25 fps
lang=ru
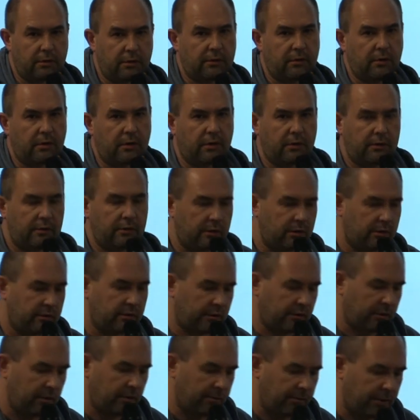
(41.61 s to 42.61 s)

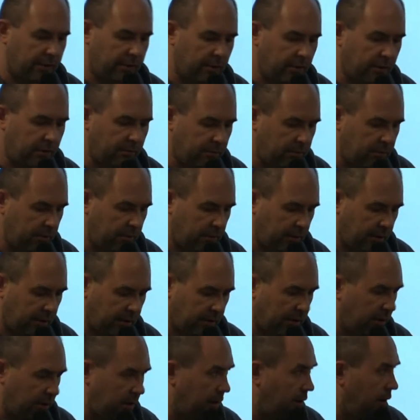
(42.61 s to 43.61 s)
теоретической преамбулы
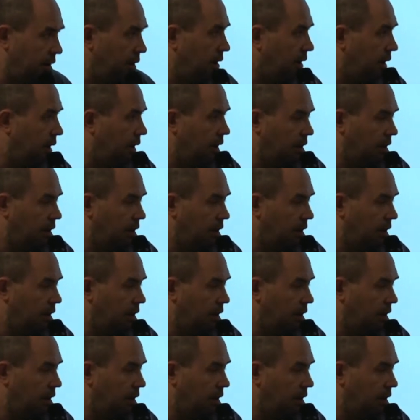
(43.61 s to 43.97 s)
и,